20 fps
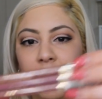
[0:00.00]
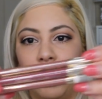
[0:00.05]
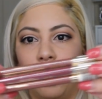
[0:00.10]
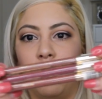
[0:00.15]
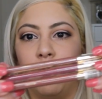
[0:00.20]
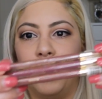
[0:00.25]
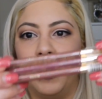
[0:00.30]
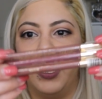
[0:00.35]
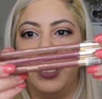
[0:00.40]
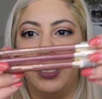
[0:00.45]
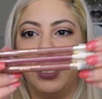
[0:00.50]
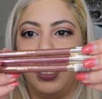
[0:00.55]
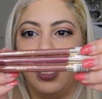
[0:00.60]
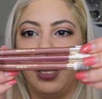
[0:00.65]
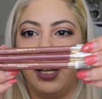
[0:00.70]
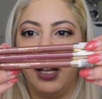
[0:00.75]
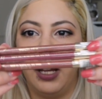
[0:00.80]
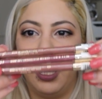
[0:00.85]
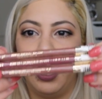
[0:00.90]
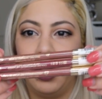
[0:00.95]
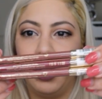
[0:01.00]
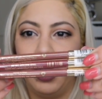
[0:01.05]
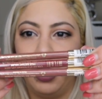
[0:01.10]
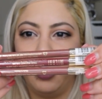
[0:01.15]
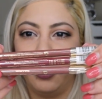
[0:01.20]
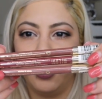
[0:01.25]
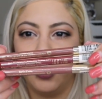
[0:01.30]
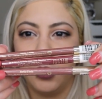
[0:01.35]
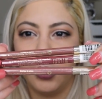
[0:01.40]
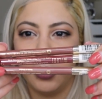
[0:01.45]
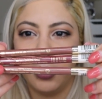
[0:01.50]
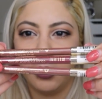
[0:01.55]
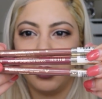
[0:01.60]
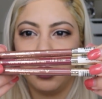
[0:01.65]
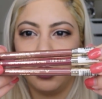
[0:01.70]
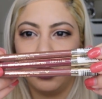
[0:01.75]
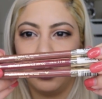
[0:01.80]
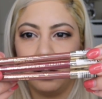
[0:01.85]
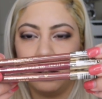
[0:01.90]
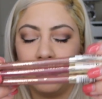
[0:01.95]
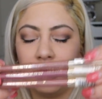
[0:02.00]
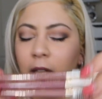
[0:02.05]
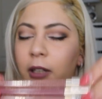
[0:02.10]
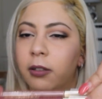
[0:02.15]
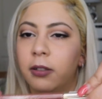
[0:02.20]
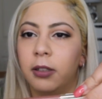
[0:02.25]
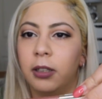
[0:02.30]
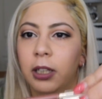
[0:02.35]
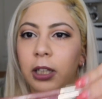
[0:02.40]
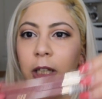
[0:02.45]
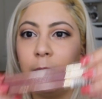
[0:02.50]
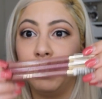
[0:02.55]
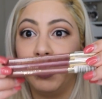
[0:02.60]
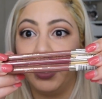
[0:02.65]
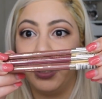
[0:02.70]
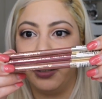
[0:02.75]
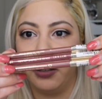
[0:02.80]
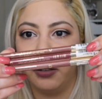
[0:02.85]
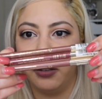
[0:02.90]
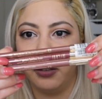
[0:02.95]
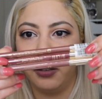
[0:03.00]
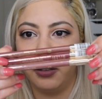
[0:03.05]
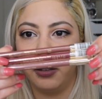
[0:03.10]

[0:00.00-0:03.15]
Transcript: Compré tres eyeliners. Lip liner.